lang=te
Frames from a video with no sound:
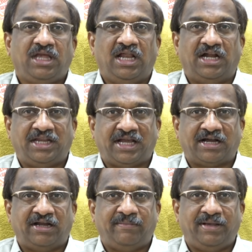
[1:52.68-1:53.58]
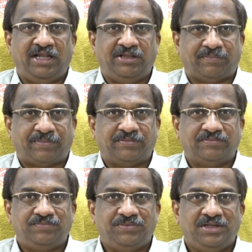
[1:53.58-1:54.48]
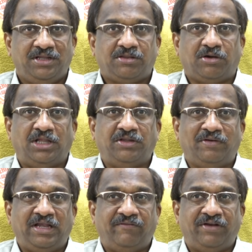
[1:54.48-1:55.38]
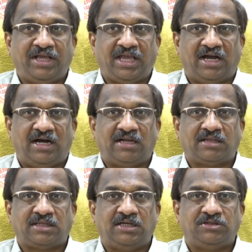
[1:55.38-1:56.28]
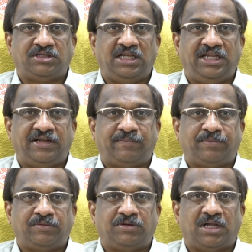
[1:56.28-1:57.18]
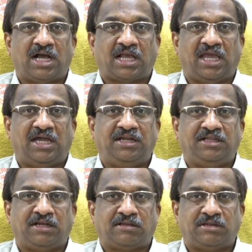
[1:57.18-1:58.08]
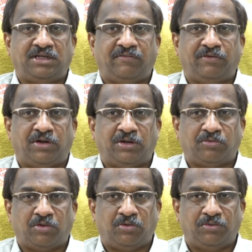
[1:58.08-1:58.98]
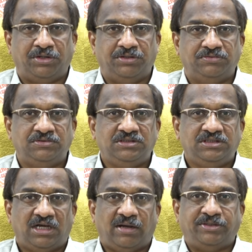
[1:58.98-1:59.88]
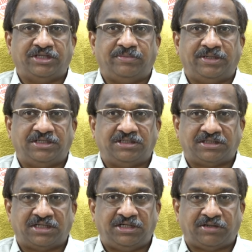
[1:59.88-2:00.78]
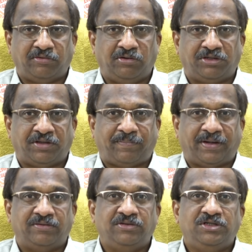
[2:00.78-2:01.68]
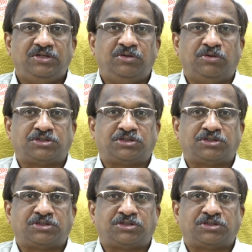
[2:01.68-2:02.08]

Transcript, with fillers: ఇలాంటి ఎకానమీ లేదు అప్పుడు సో అందువల్ల ఎవరికి ఆన్సర్లు తెలియనప్పుడు నాకే అన్నీ అని ఎవరు అనుకోకూడదు అభిజిత్ బెనర్జీ తన ఇంటర్వ్యూలో కూడా చెప్పాడు నో